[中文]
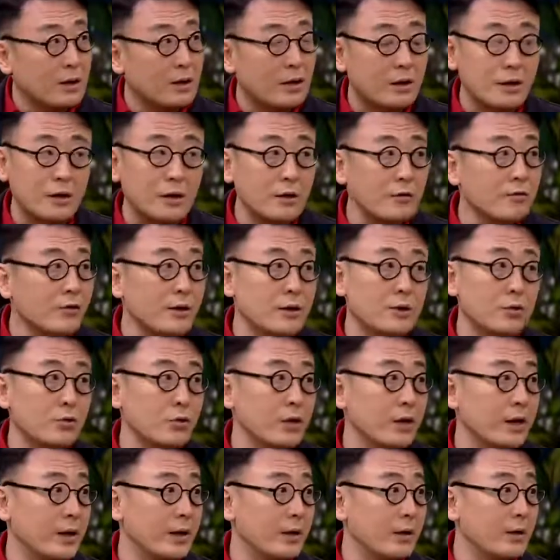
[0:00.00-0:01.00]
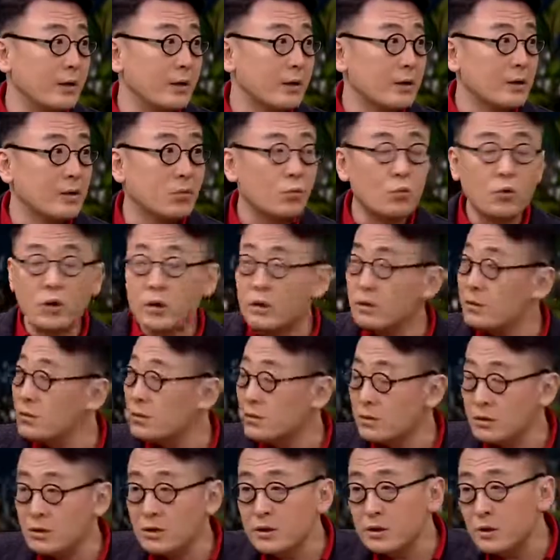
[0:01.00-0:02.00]
和为贵，对我，
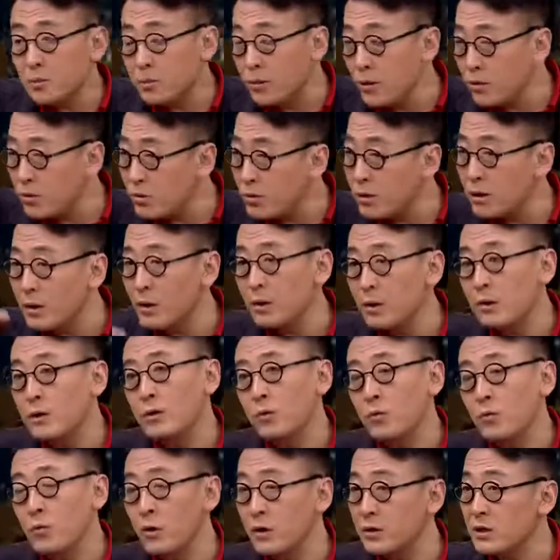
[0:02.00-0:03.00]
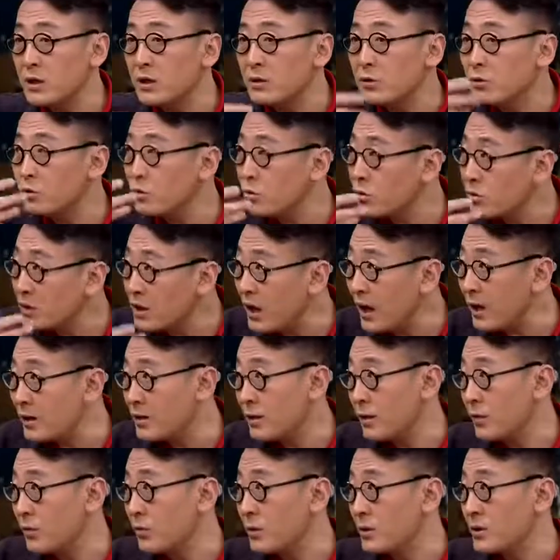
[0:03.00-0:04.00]
你就包括我现在岁数
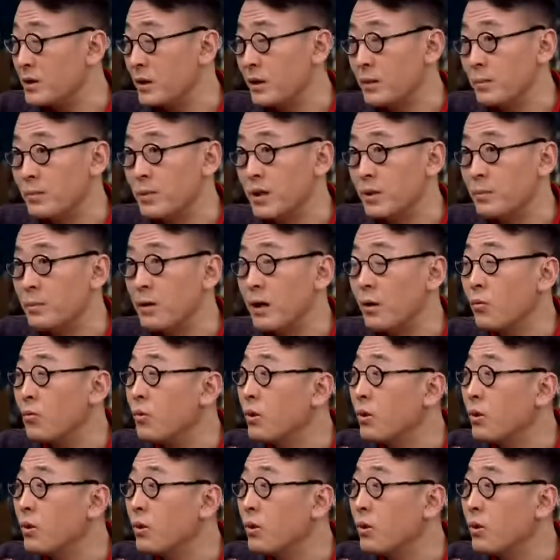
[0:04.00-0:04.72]
大点我才明白，